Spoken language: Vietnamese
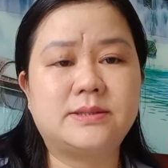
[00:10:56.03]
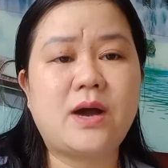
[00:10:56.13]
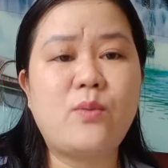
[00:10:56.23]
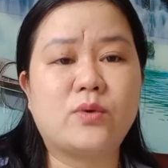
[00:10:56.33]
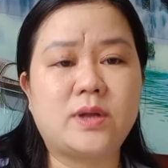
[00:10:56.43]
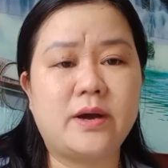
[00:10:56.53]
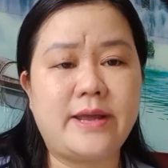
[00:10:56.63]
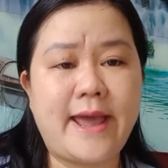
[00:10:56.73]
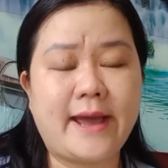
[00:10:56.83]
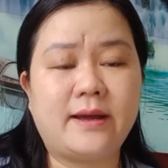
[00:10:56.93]
sau một thời
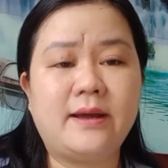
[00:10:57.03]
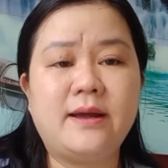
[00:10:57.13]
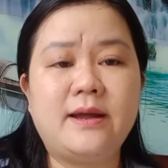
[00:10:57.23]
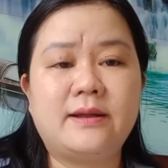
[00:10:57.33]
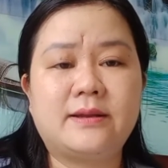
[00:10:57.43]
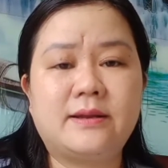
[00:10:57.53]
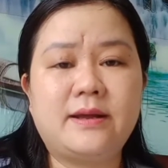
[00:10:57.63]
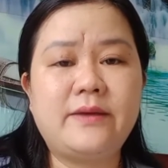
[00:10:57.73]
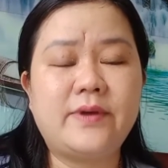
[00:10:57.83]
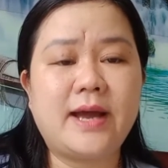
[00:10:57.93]
gian
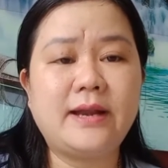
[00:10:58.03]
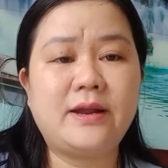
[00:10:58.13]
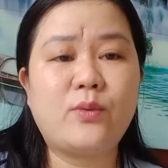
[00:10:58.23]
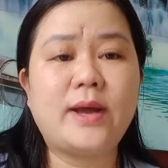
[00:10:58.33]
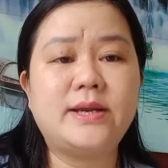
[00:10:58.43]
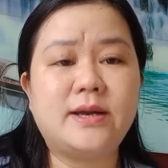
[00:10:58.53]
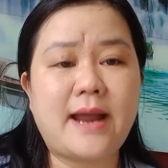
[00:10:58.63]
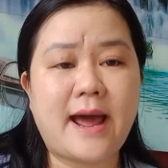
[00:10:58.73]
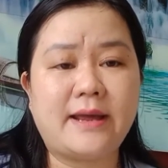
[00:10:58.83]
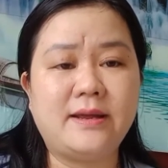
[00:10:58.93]
cái vị khách này quay trở
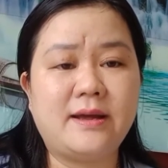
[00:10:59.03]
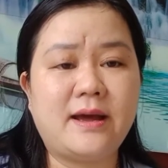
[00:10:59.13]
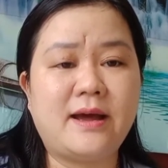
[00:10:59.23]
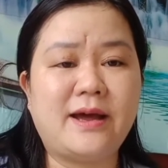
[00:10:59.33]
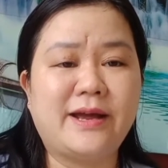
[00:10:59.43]
lại à,